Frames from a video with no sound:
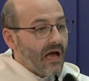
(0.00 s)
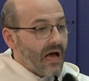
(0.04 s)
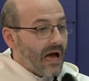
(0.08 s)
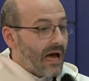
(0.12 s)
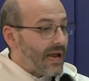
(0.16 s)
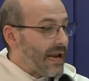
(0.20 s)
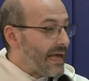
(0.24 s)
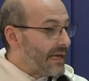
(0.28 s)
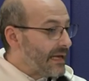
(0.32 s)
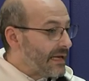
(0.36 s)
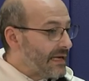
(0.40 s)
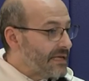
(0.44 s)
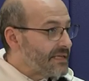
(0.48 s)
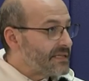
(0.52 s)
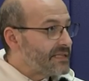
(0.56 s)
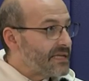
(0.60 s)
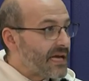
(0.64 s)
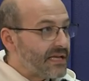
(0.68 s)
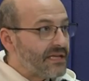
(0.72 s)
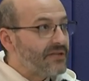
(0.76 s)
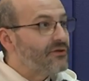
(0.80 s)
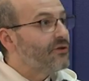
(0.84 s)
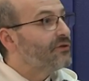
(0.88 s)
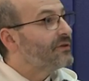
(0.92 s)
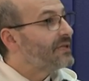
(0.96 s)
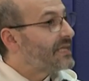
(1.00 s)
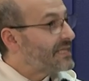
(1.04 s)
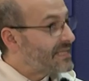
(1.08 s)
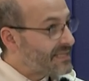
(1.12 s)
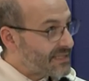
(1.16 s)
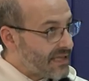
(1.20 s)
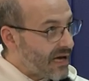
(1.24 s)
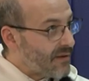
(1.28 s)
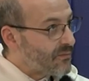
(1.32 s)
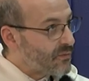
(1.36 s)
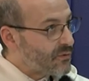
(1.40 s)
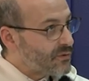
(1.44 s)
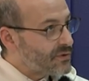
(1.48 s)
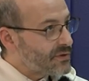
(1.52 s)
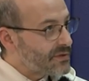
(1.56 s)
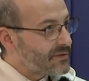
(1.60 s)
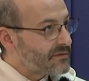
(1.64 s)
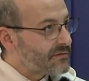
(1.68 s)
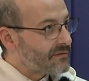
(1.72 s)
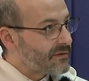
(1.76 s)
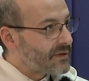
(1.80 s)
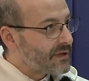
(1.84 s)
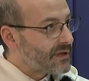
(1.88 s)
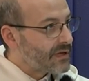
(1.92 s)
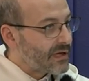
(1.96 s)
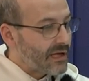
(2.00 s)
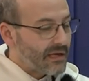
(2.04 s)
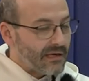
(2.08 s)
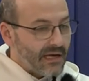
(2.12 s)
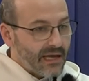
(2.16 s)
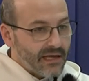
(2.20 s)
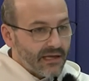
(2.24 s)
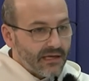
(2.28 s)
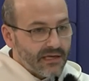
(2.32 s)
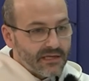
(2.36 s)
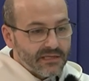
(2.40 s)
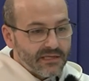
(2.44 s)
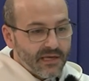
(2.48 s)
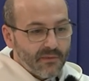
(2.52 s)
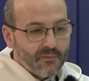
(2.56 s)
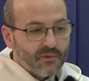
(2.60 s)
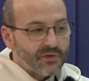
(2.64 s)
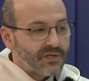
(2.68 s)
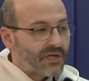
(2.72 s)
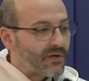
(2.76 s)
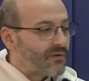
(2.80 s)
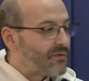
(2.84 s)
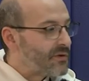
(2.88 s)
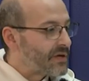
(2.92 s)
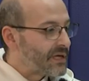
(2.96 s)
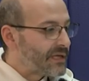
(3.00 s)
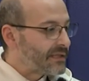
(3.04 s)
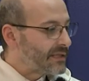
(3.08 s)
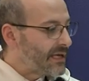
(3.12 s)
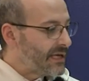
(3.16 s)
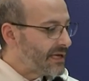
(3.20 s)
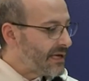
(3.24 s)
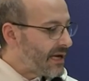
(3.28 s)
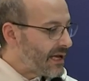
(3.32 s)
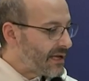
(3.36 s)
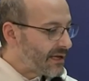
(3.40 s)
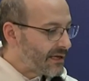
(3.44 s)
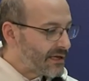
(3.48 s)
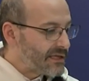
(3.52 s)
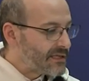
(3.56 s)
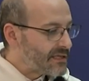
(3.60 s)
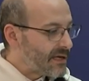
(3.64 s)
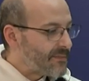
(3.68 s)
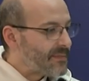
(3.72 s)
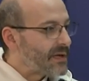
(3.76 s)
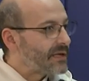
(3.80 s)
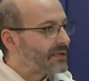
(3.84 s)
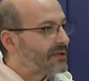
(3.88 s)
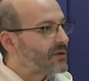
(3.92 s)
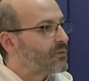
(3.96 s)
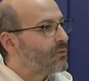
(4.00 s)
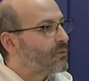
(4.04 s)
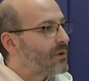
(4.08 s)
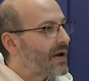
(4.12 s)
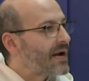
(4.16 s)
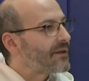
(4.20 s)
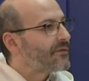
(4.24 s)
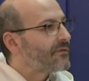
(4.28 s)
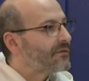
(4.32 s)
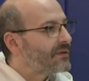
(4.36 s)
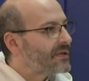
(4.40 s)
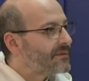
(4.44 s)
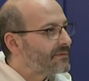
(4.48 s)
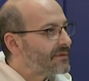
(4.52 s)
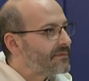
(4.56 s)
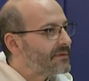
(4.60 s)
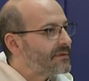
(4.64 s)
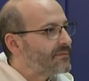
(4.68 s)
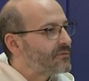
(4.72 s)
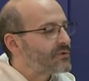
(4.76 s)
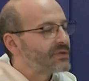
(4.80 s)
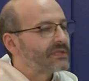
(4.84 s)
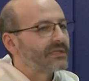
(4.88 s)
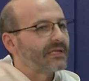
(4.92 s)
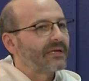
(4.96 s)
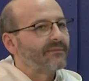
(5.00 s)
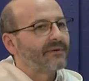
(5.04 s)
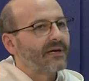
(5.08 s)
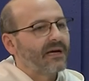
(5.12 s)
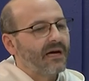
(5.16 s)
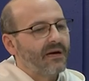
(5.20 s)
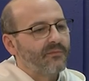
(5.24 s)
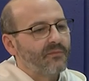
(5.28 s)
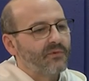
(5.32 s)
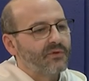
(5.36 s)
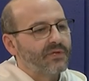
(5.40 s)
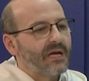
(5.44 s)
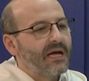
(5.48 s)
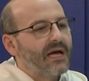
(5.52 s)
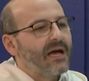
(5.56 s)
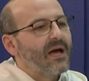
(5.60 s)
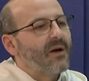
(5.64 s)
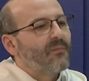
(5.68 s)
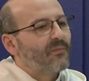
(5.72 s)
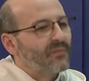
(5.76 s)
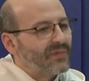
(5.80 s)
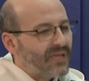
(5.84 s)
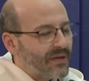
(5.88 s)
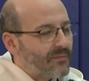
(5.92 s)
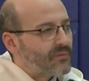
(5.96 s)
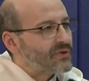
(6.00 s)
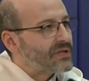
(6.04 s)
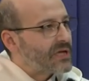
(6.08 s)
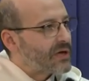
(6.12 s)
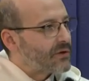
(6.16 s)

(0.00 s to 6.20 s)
la iglesia allí donde estamos, eh, la iglesia pues se concreta en la iglesia particular donde vivimos y trabajamos, demos a